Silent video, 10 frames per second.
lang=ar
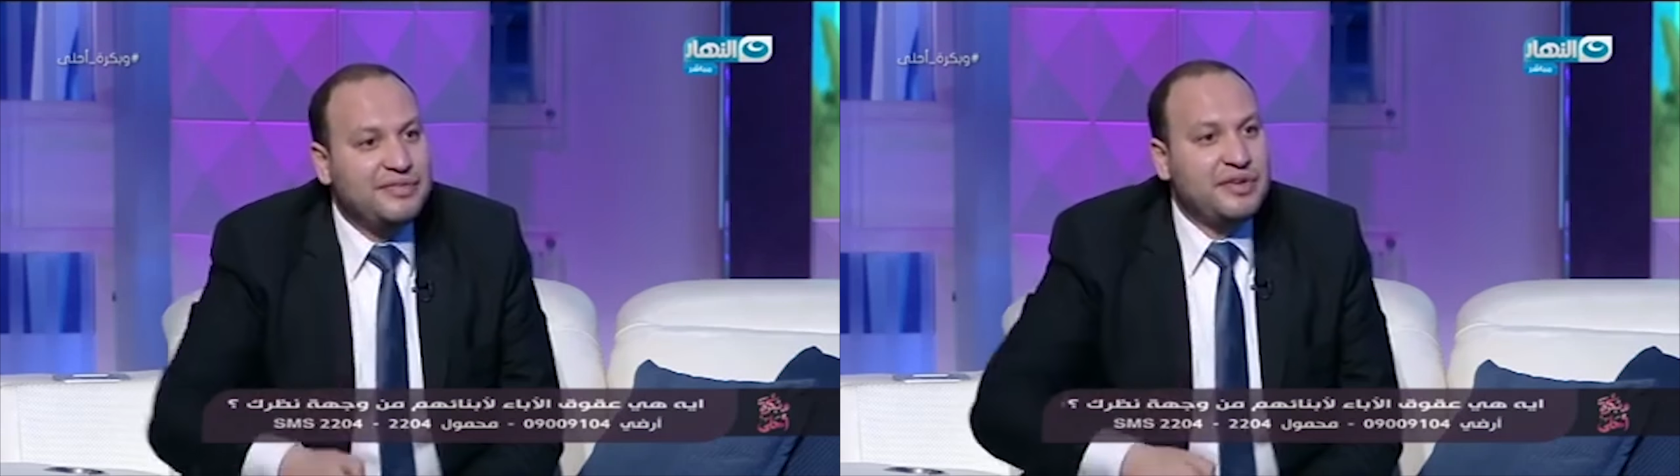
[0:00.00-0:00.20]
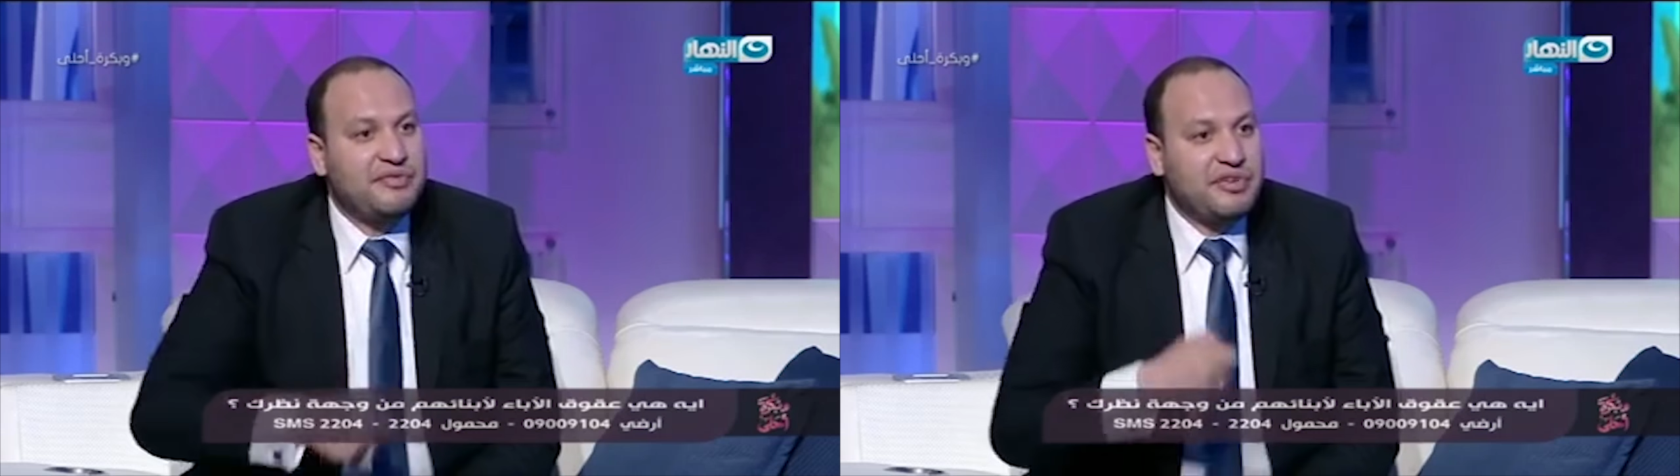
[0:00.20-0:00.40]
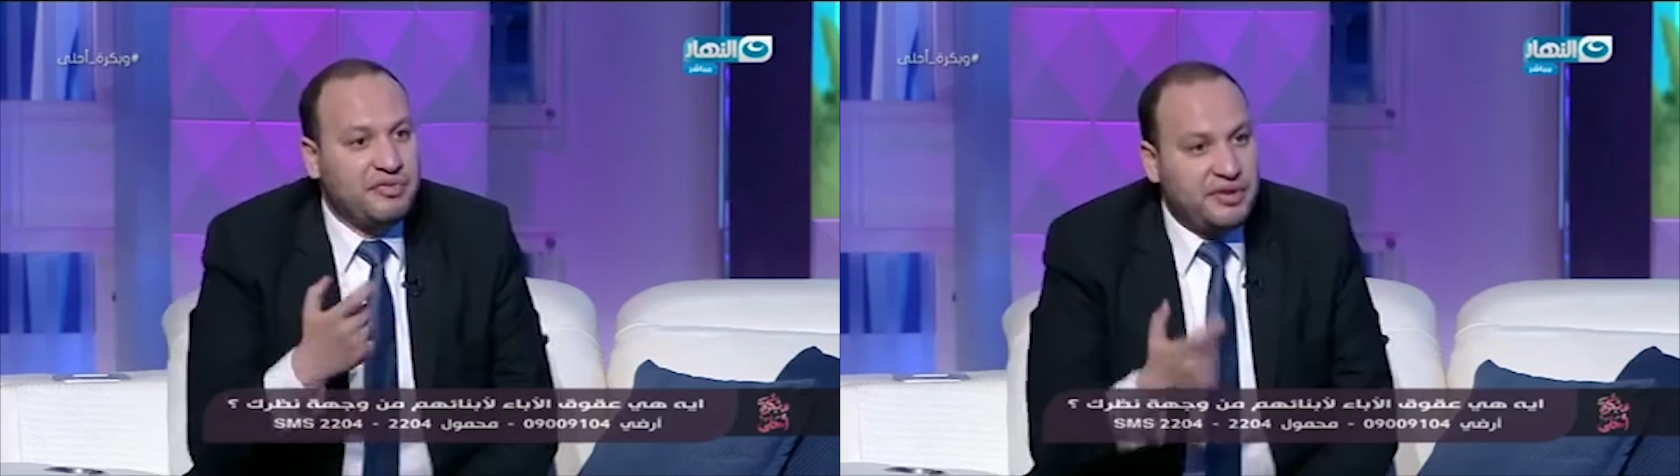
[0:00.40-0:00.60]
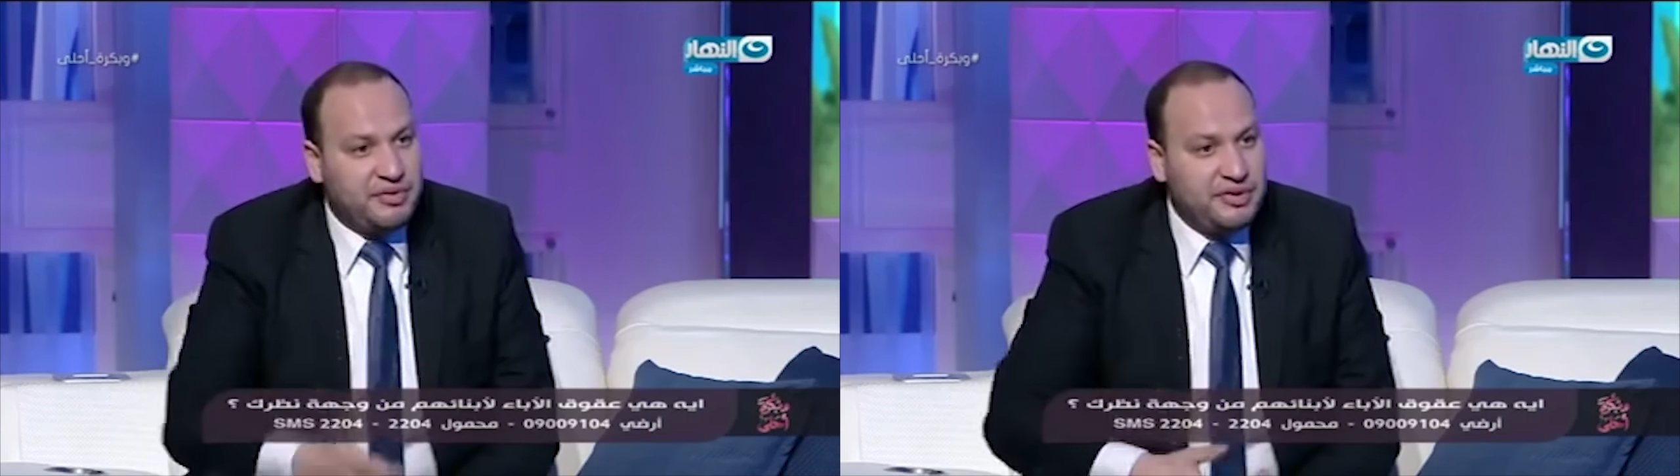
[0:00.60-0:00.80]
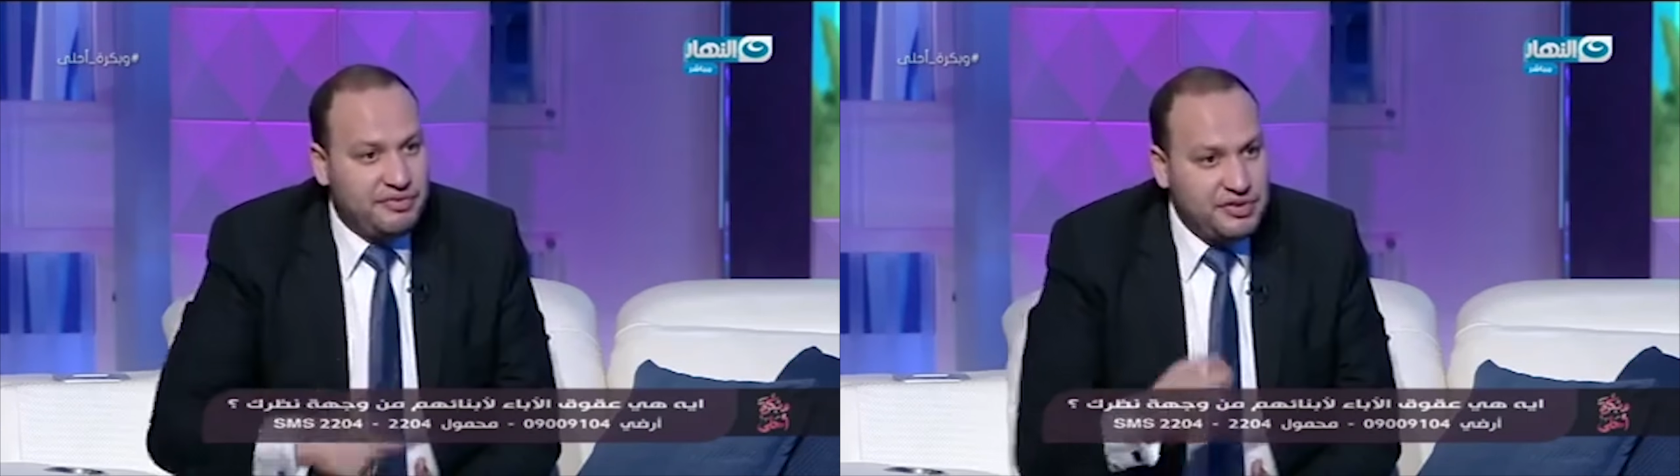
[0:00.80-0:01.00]
في في
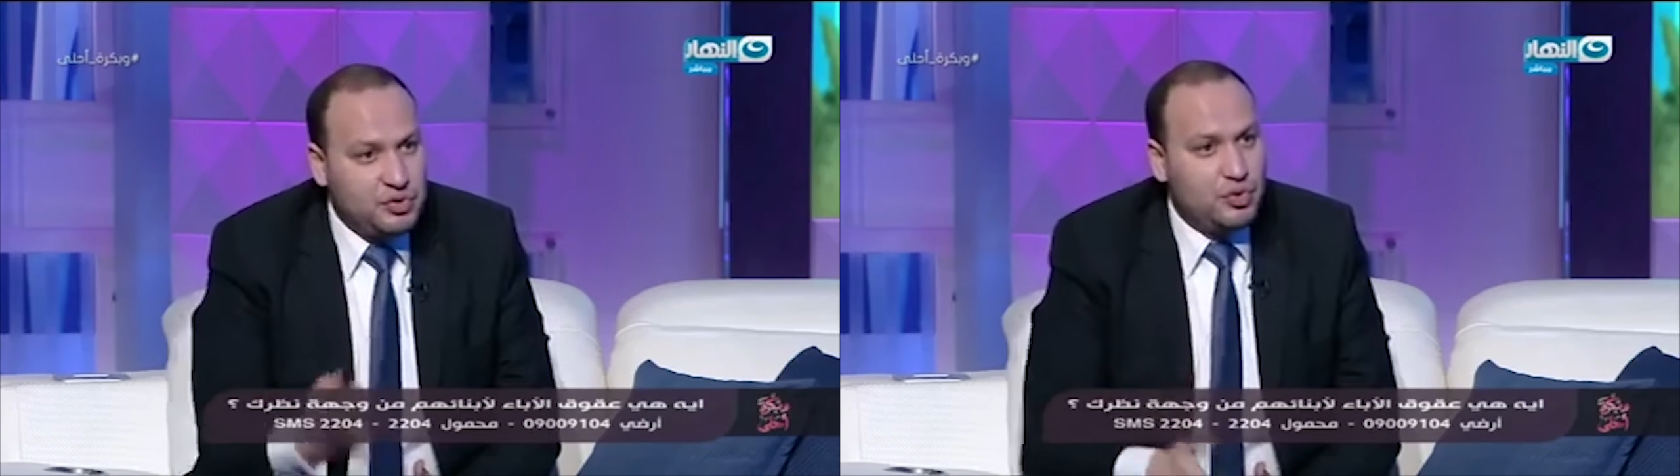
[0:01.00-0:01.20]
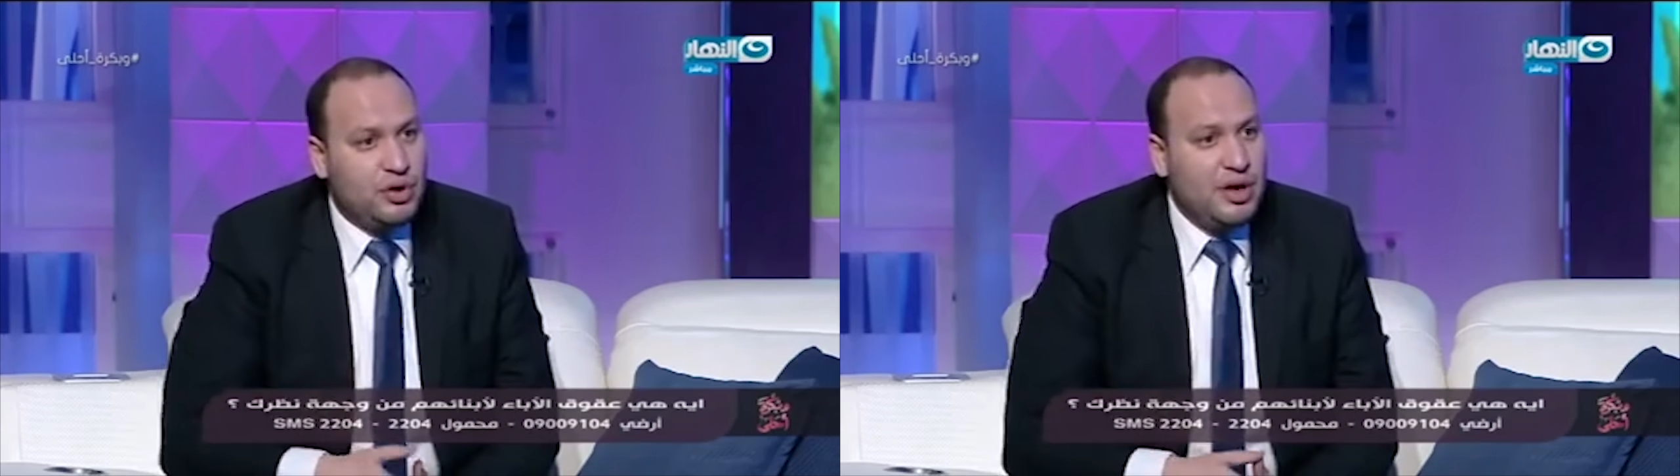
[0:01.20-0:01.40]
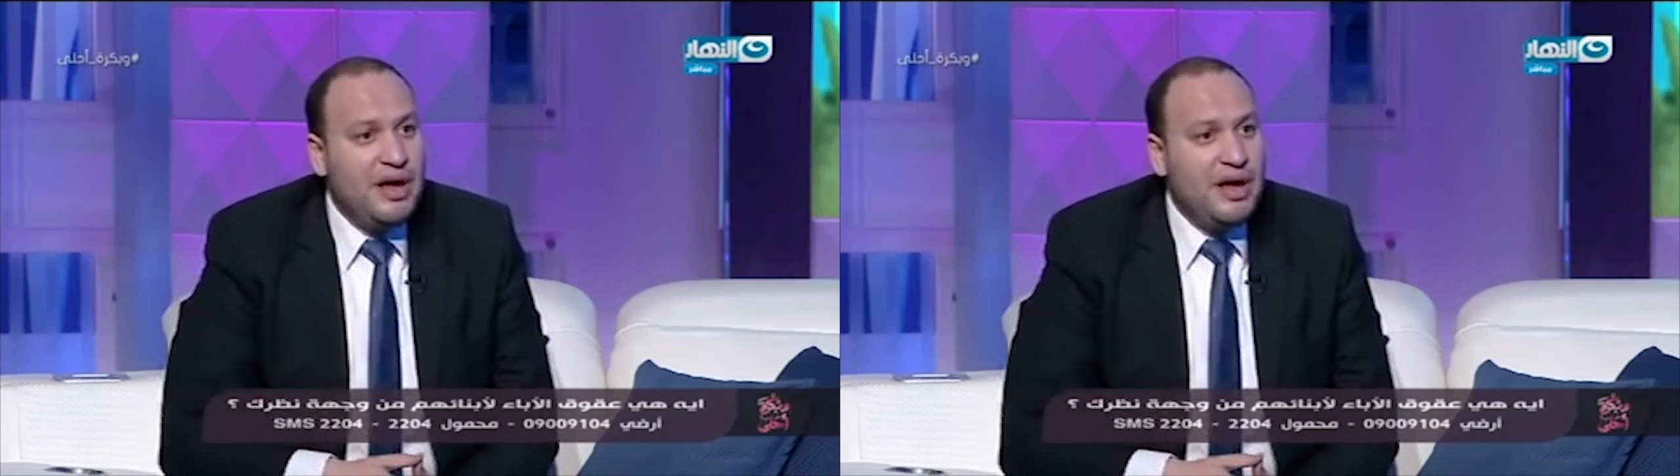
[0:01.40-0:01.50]
في, في الزوج